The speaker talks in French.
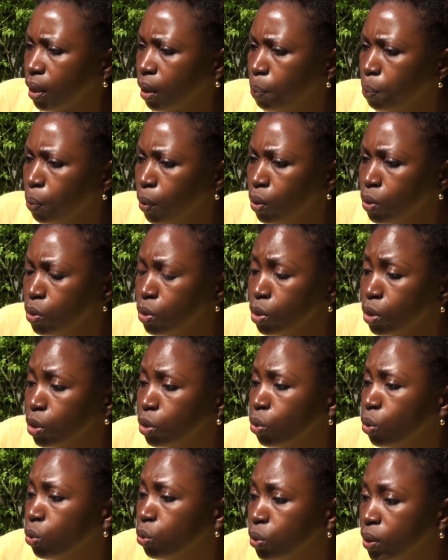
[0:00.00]
réponses,
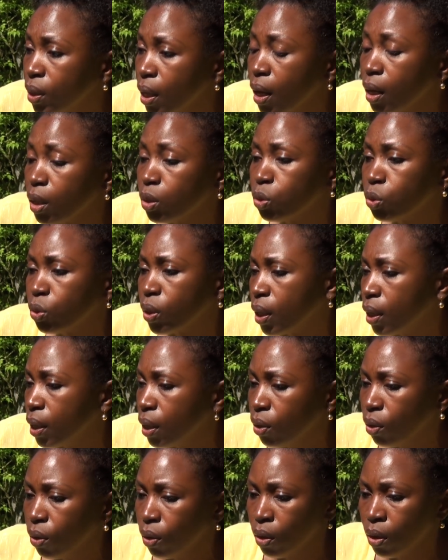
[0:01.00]
tôt ou tard,
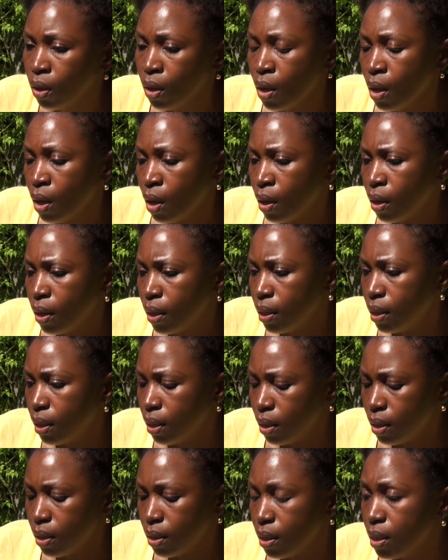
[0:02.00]
j'aurai euh,
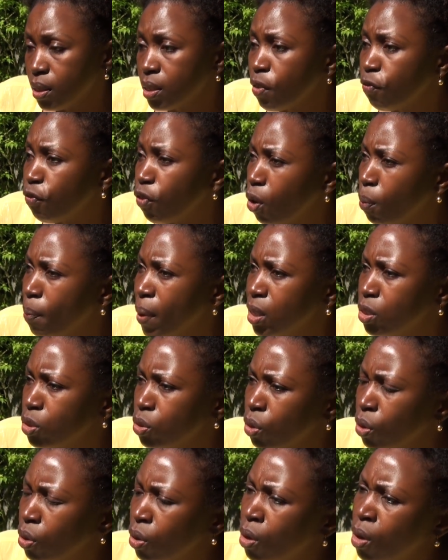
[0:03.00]
les,
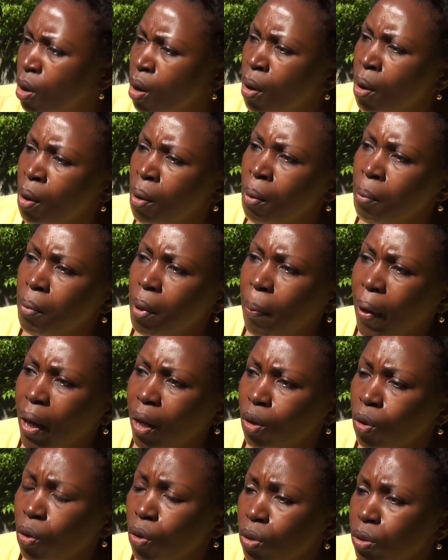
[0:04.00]
informations. Mais
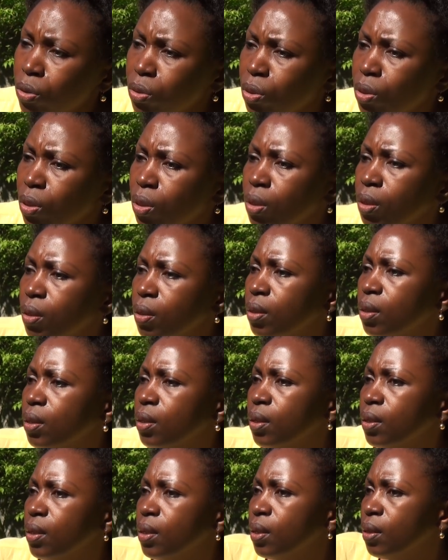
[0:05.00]
par contre,
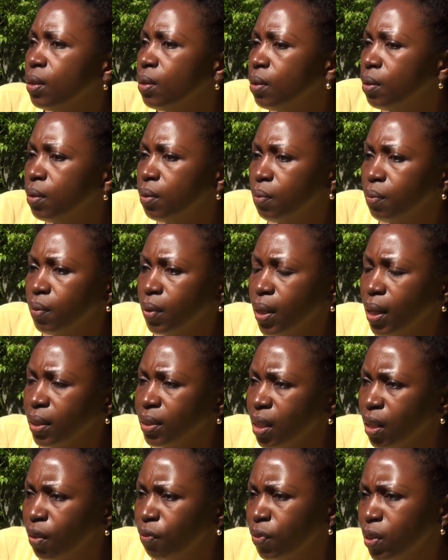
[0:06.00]
euh, la
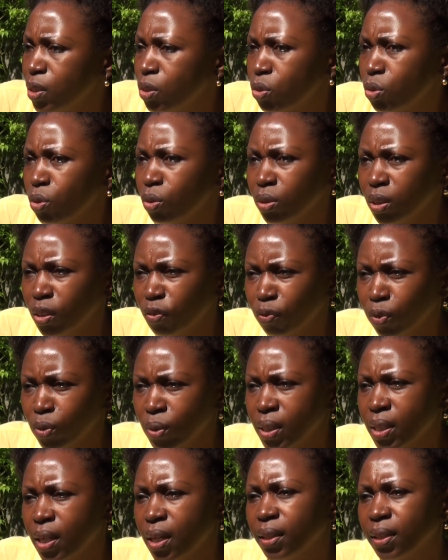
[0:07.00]
télévision
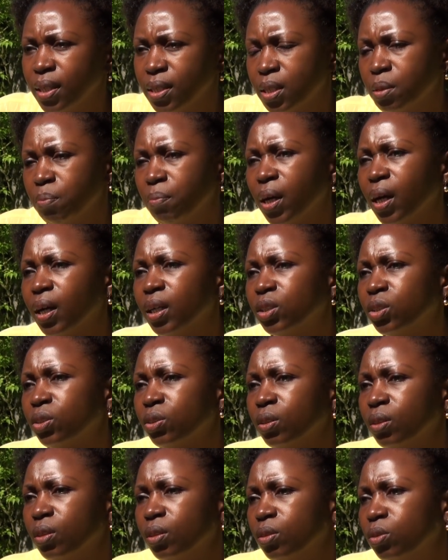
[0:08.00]
diffusait des images
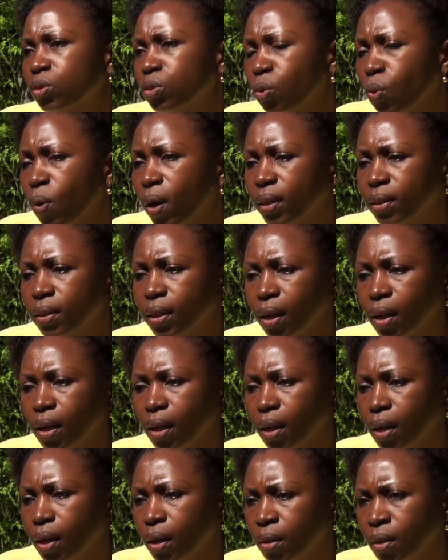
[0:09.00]
du
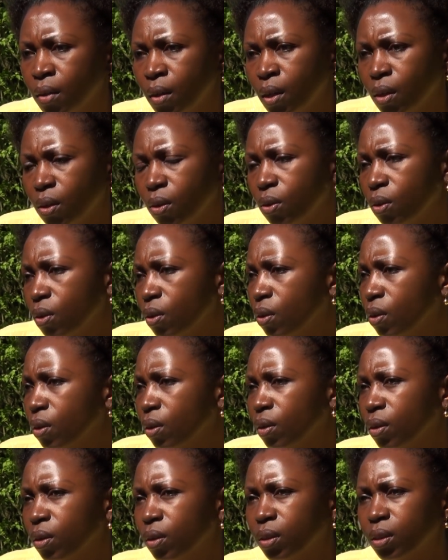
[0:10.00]
Rwanda,
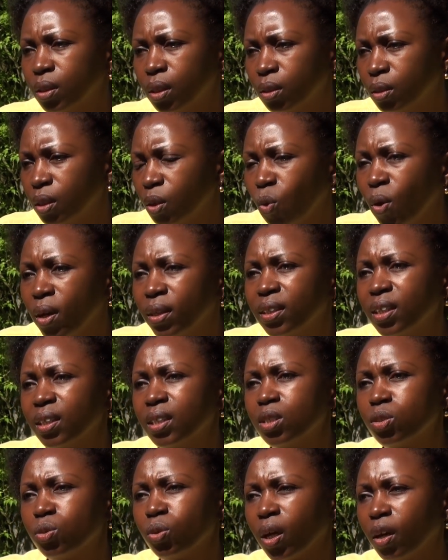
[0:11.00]
euh, des, Rwandais
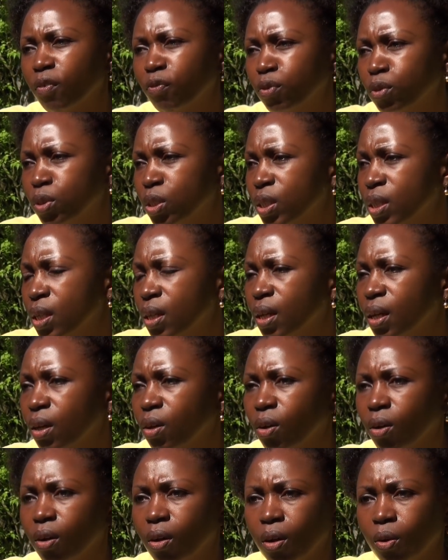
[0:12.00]
qui se réfugiaient
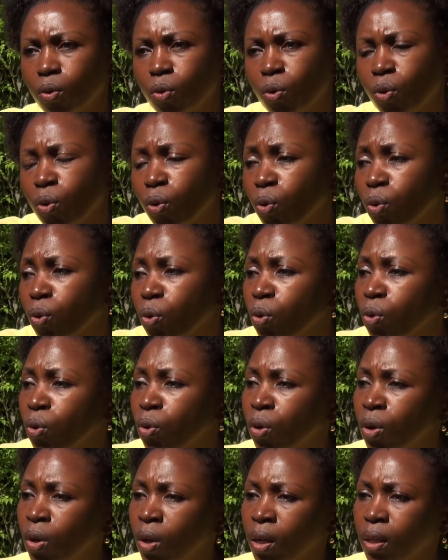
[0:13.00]
euh, au
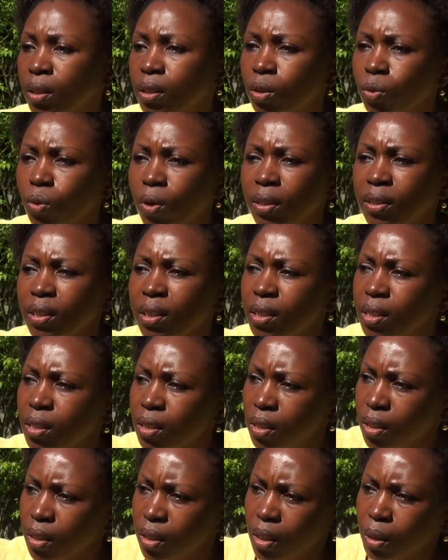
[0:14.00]
Congo, des Rwandais
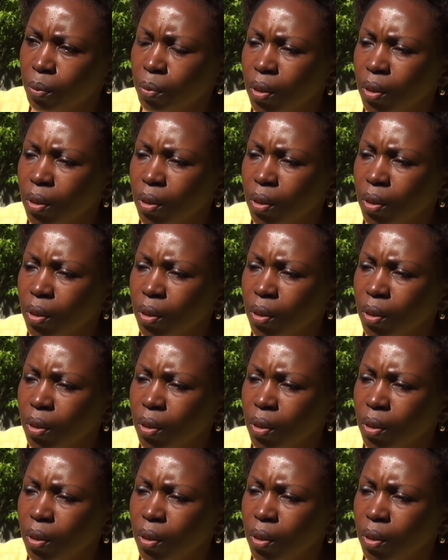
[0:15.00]
qui,